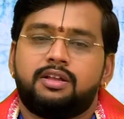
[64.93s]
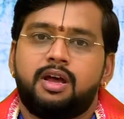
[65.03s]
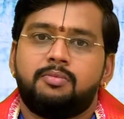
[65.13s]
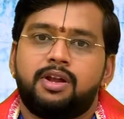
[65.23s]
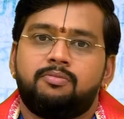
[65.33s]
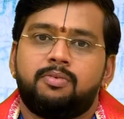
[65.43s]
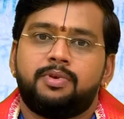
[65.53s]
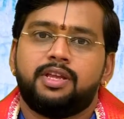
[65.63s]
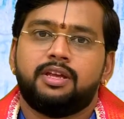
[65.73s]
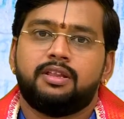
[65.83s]
எட்டாம் இடம்
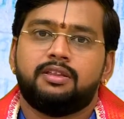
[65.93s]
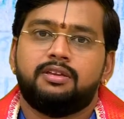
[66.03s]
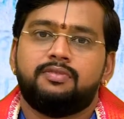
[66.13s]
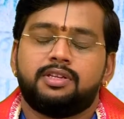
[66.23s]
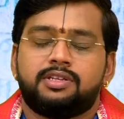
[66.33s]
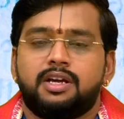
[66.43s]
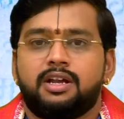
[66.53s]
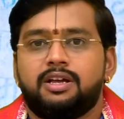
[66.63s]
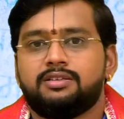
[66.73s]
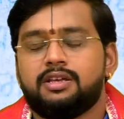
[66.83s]
அப்படிங்கிறது விருச்சிக
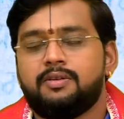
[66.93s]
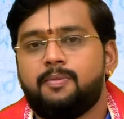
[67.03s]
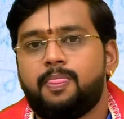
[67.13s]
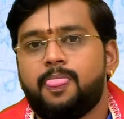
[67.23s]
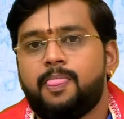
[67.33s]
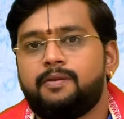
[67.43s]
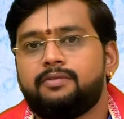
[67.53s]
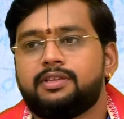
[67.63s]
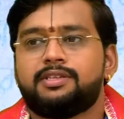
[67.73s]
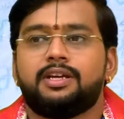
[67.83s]
ராசி
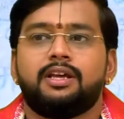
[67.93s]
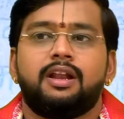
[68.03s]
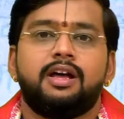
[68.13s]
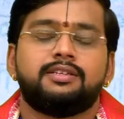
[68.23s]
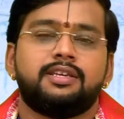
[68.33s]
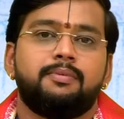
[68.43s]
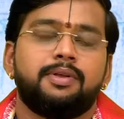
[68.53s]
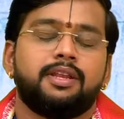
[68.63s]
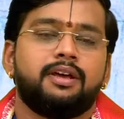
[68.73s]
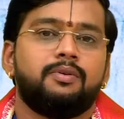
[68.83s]
விருச்சிக ராசி
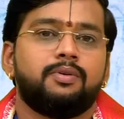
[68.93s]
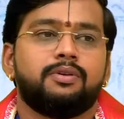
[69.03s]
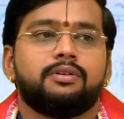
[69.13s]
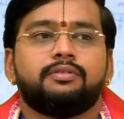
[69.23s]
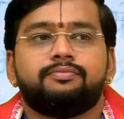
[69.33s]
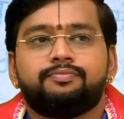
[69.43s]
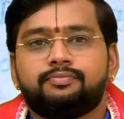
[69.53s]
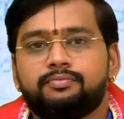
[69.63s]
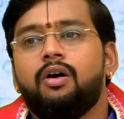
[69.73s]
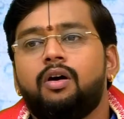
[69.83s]
அப்படின்னா ஒரு
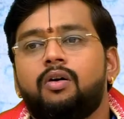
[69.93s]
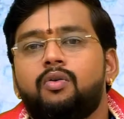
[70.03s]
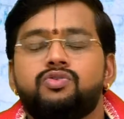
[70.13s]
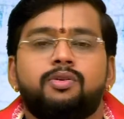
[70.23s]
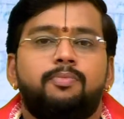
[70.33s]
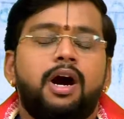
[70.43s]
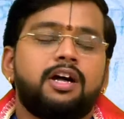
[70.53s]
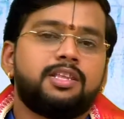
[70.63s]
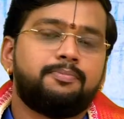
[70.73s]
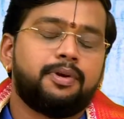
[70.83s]
கொஞ்சம்
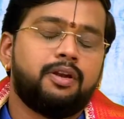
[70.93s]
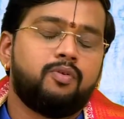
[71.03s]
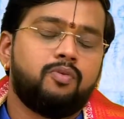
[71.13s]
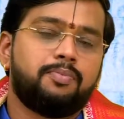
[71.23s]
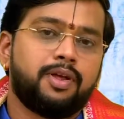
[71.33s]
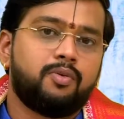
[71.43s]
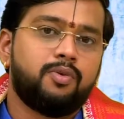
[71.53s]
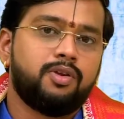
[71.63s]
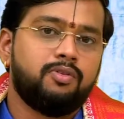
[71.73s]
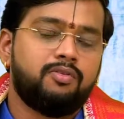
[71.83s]
பாதிப்புகளுக்கு
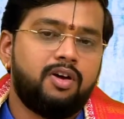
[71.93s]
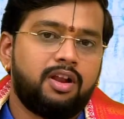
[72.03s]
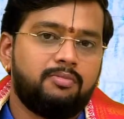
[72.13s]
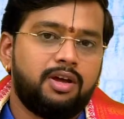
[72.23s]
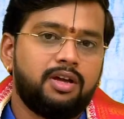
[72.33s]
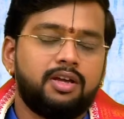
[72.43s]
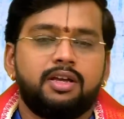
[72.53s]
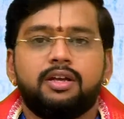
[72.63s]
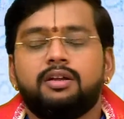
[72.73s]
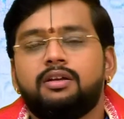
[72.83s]
உட்படக்கூடிய ஒரு வாரமாக
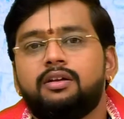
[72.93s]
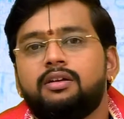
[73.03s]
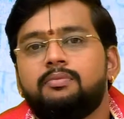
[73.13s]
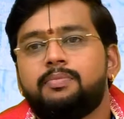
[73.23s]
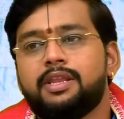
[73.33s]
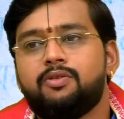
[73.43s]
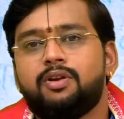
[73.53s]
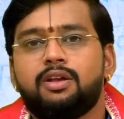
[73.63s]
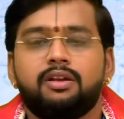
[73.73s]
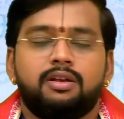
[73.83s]

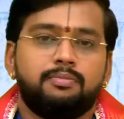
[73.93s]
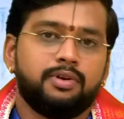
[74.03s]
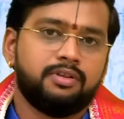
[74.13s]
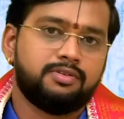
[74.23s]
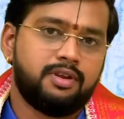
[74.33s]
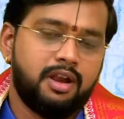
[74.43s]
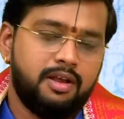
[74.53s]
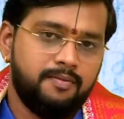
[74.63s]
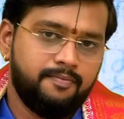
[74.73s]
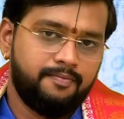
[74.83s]
பெரியவங்களுக்கு இருக்க போகிறதுன்னு
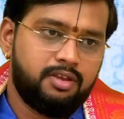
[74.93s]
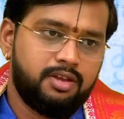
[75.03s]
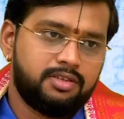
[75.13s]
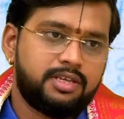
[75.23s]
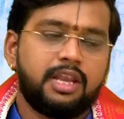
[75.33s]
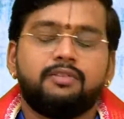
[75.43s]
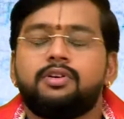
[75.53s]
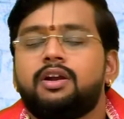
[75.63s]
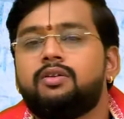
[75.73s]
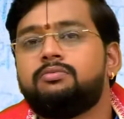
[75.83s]
சொல்லலாம்
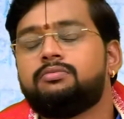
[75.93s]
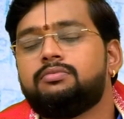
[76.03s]
செலவுகளும்